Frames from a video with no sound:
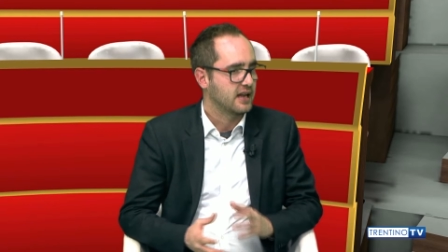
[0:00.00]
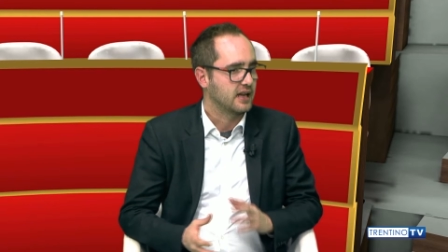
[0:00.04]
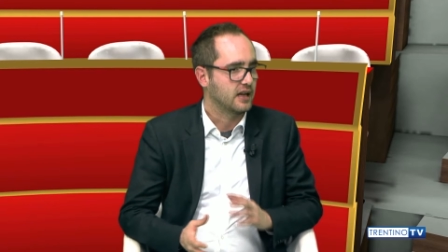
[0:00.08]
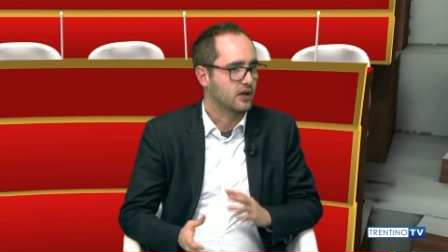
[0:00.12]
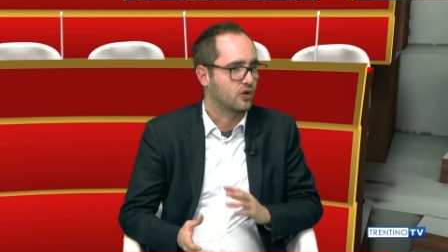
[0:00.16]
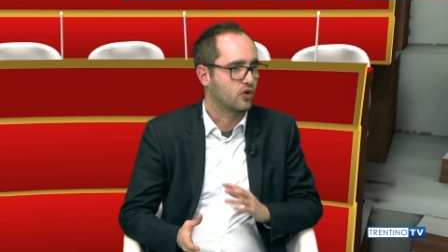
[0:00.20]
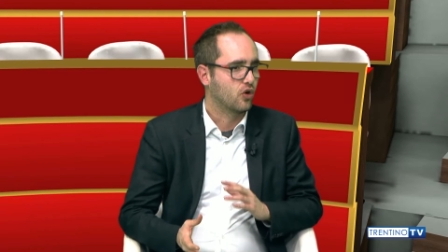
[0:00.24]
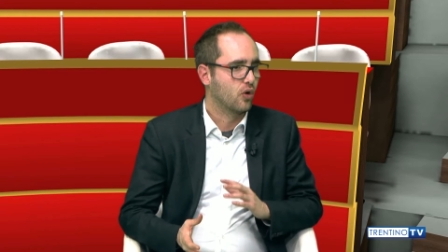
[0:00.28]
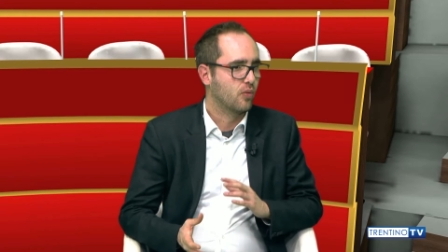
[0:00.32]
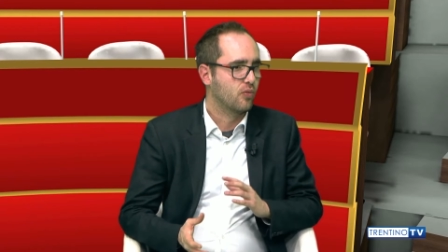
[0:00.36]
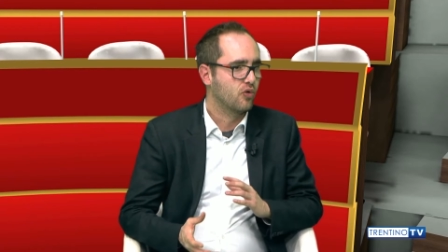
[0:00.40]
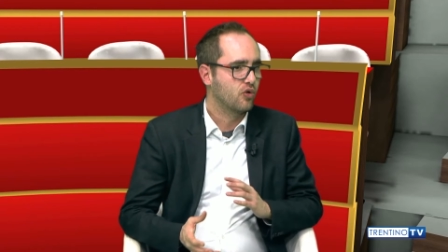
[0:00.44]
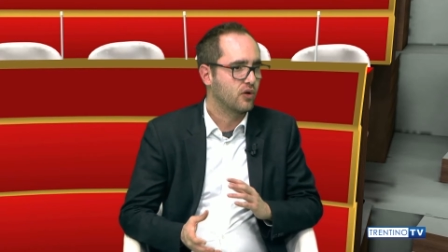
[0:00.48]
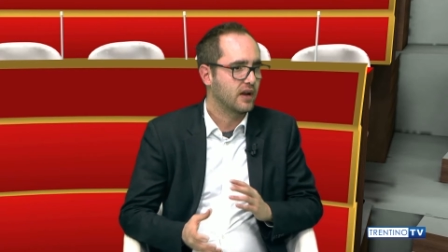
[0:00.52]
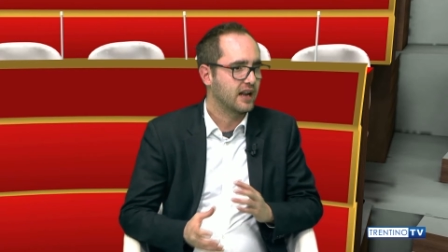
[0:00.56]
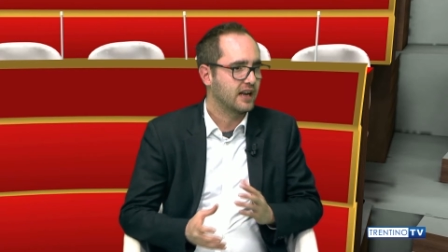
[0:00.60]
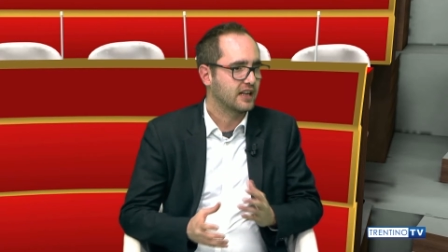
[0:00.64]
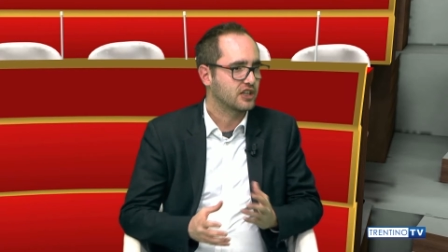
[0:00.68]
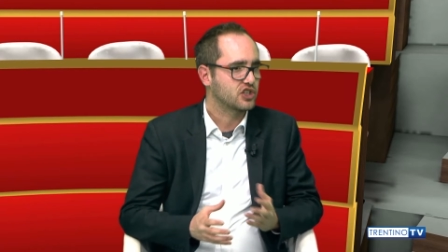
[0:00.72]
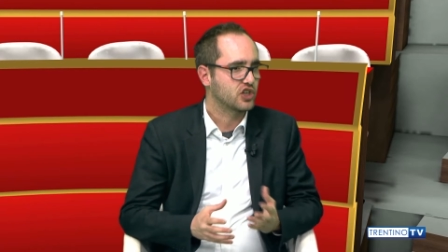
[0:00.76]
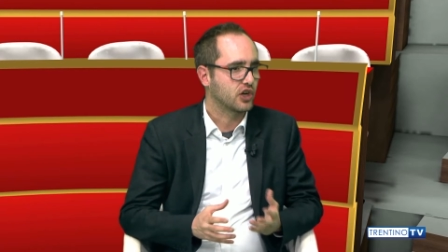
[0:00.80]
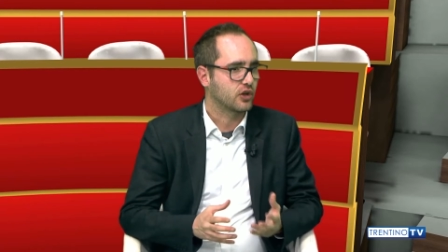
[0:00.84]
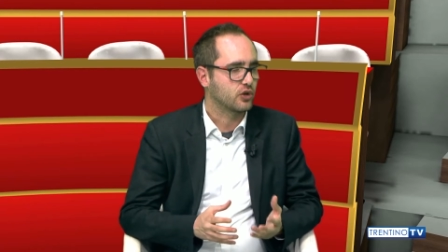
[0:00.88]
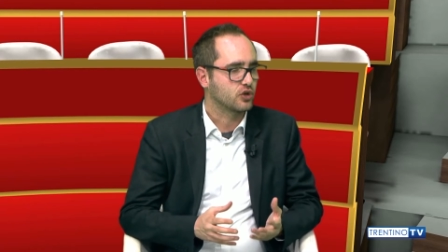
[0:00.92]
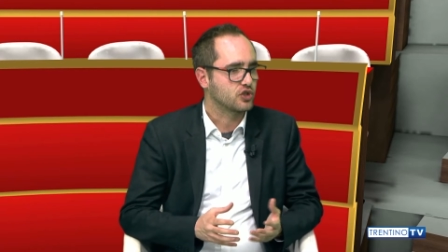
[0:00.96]
Il comune e
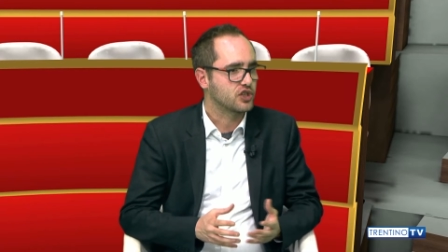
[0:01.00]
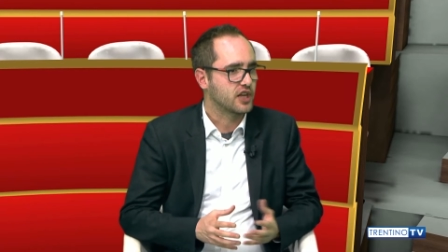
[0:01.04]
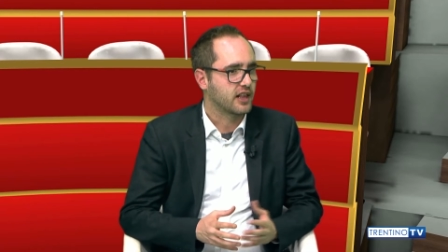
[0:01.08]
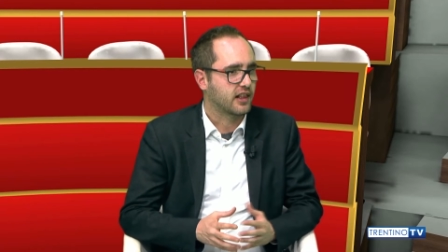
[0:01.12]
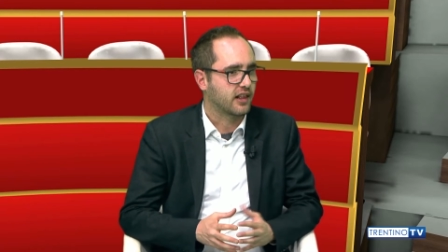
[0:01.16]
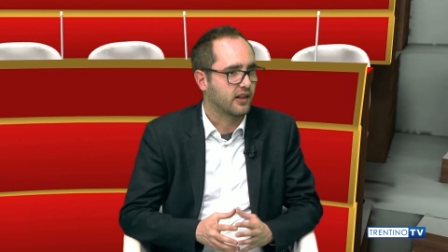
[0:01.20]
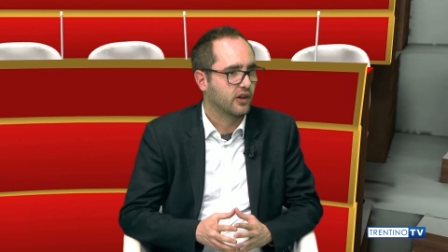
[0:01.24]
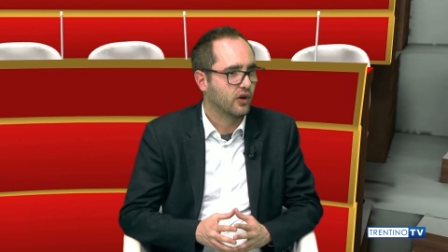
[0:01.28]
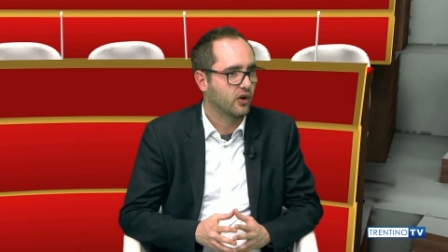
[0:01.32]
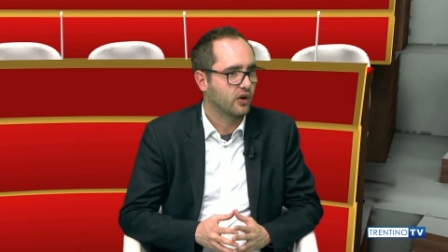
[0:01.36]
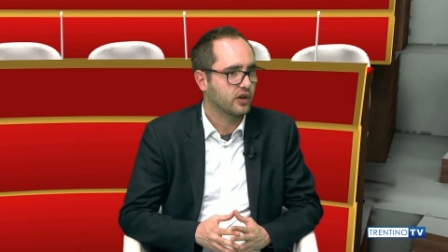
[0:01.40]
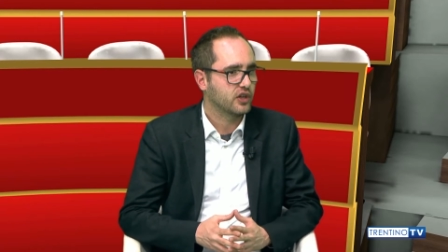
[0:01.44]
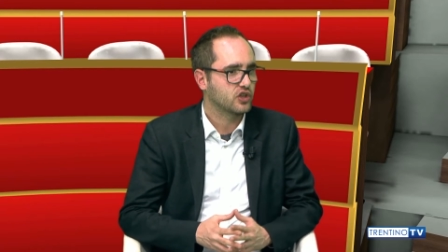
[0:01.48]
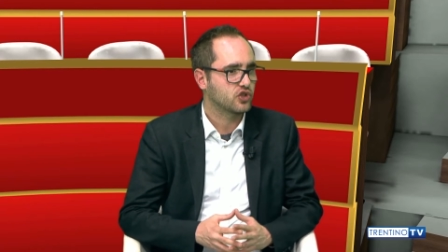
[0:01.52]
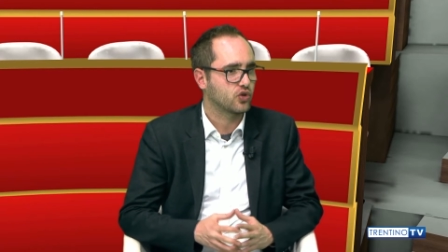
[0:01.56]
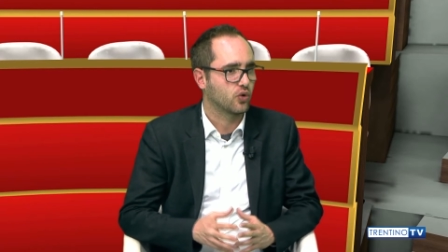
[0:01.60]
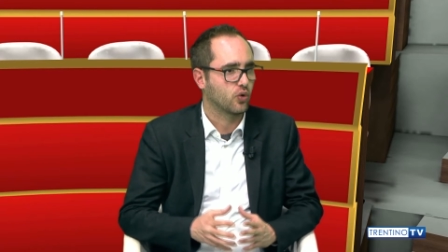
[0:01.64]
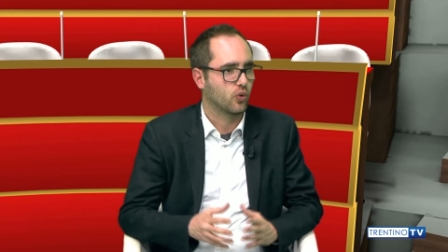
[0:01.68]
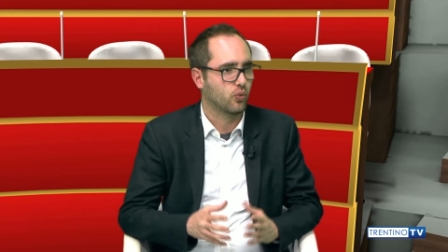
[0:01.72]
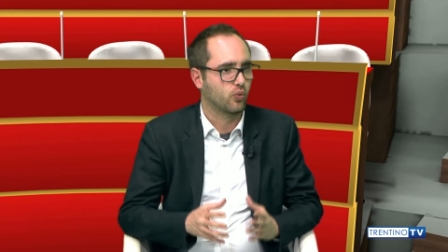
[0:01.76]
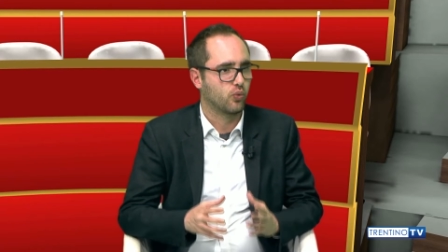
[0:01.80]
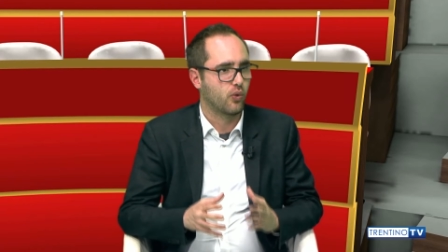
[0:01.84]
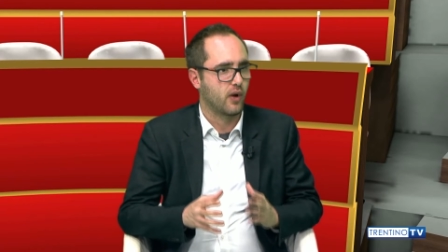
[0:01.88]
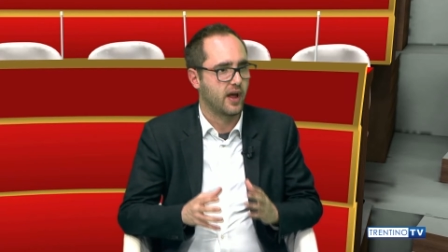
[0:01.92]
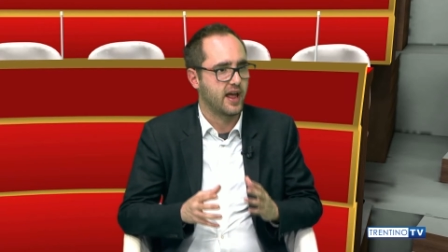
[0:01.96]
la circoscrizione
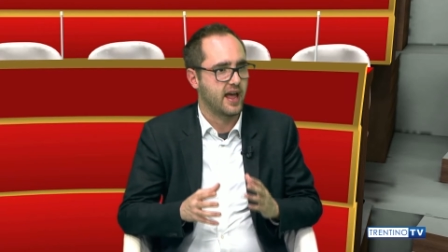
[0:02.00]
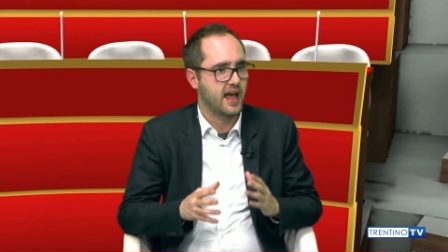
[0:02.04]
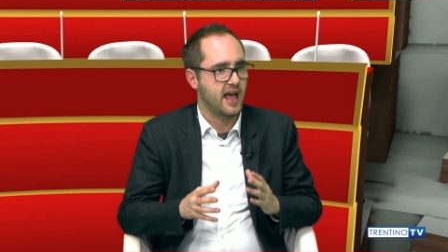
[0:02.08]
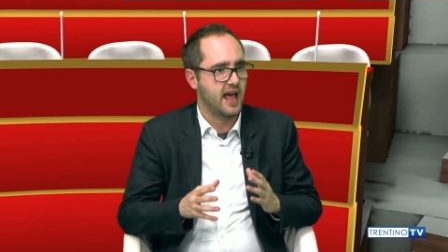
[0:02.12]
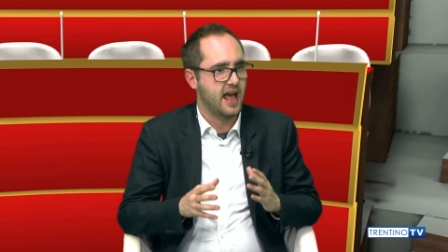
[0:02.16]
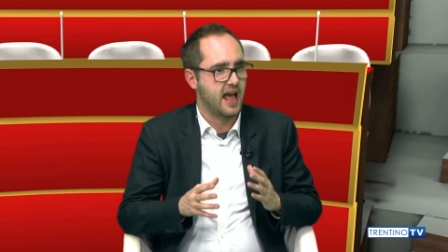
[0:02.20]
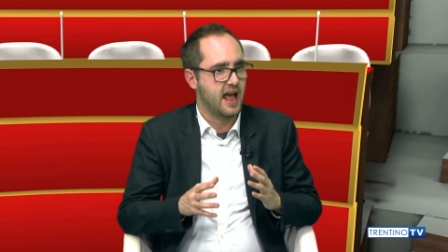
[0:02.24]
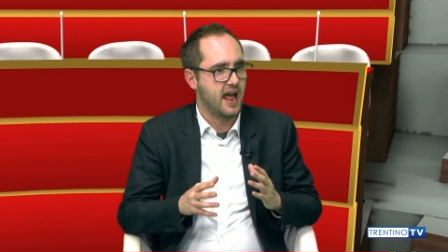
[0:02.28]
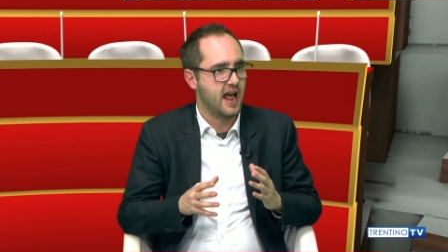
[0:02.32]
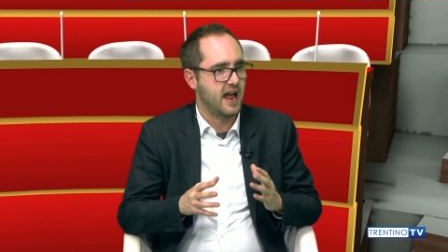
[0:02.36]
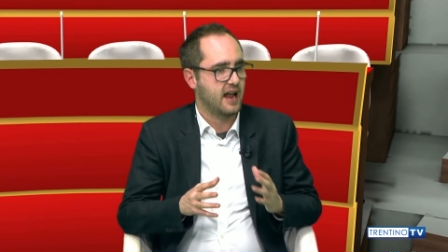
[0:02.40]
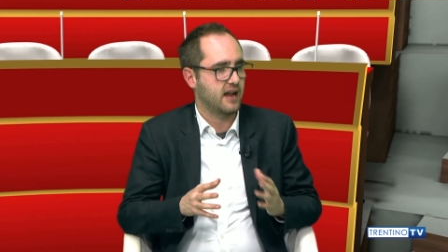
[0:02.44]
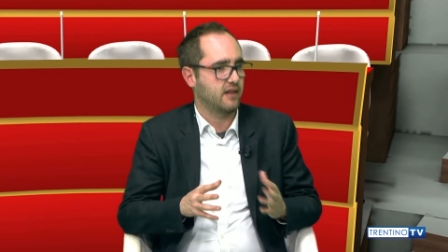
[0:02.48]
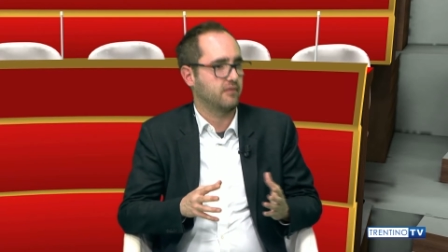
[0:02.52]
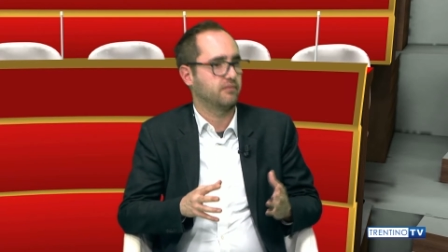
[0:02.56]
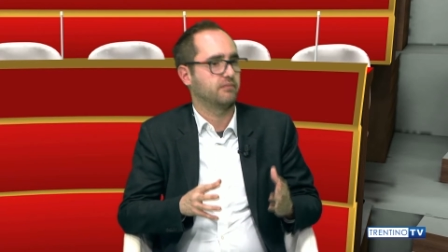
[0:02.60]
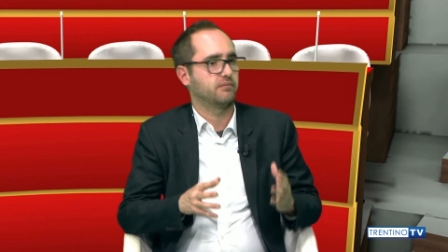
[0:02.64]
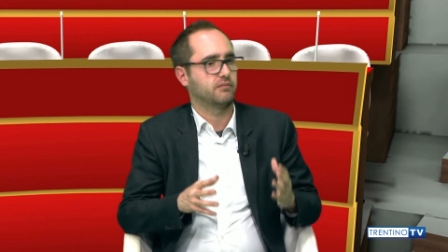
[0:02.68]
sono due